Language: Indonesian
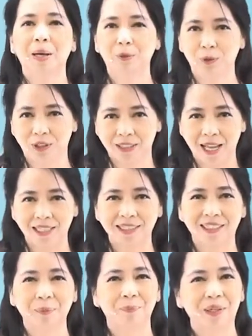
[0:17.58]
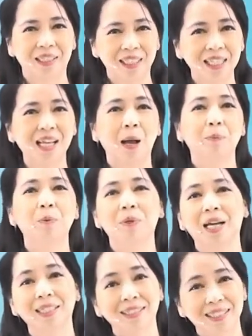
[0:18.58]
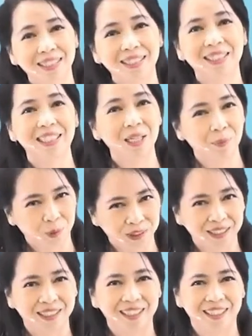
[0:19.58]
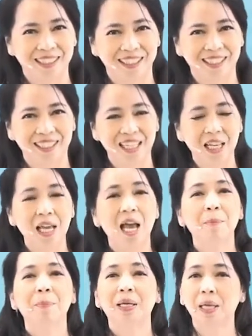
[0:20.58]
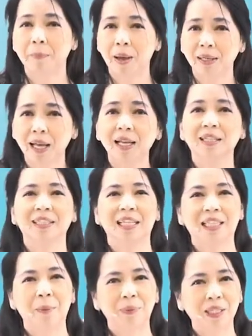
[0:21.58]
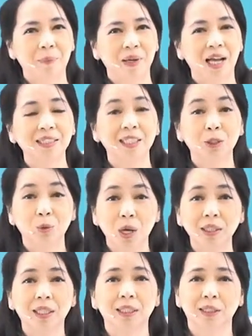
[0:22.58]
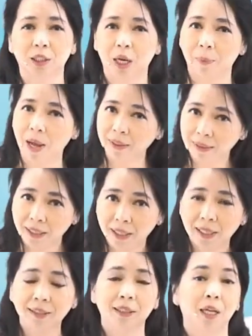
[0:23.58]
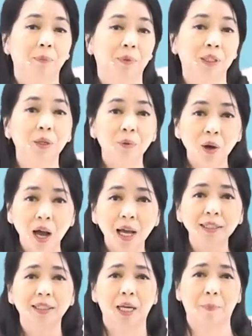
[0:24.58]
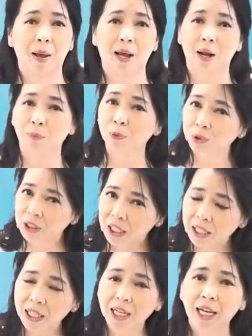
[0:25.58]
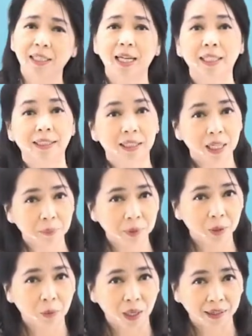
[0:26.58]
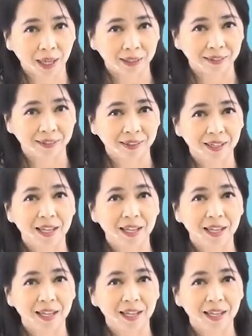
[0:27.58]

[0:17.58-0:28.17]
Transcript: manusia seperti kamu mengasihi dirimu sendiri. Bagaimana kita bisa mengasihi Tuhan dengan segenap hati, segenap jiwa, segenap akal budi, dan segenap kekuatan.